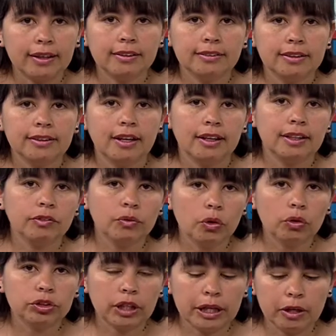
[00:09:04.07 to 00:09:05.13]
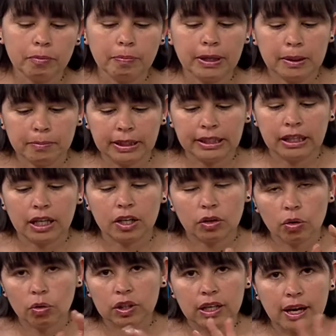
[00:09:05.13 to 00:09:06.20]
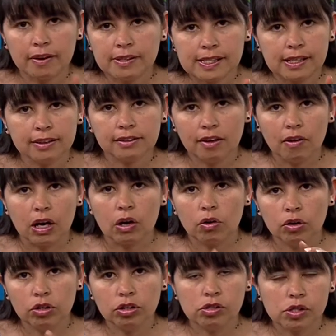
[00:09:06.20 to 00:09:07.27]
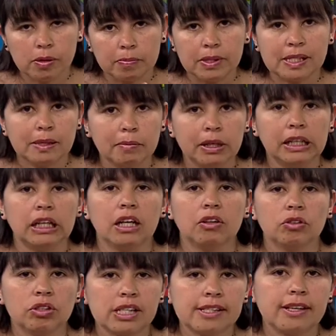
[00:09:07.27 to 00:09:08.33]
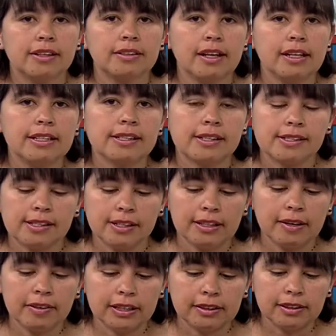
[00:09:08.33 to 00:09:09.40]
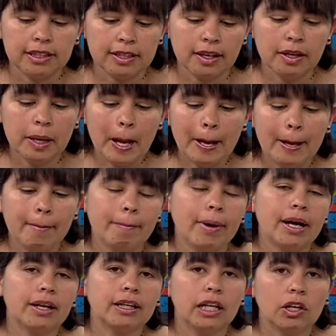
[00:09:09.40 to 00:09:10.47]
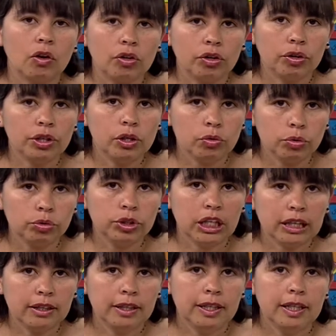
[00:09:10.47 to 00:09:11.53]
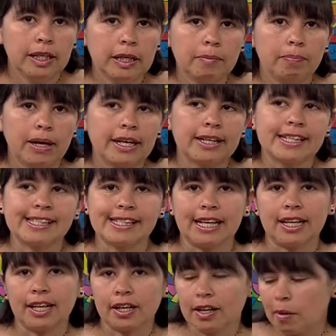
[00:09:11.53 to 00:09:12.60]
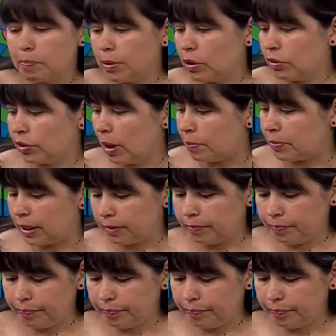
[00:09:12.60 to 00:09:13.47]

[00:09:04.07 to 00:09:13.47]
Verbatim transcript: cantidad en un gotero para manejarlo. Cada vez que trabajo óleo siempre se maneja con aceite de linaza y trementina para que el óleo diluya y para que seque rápido también.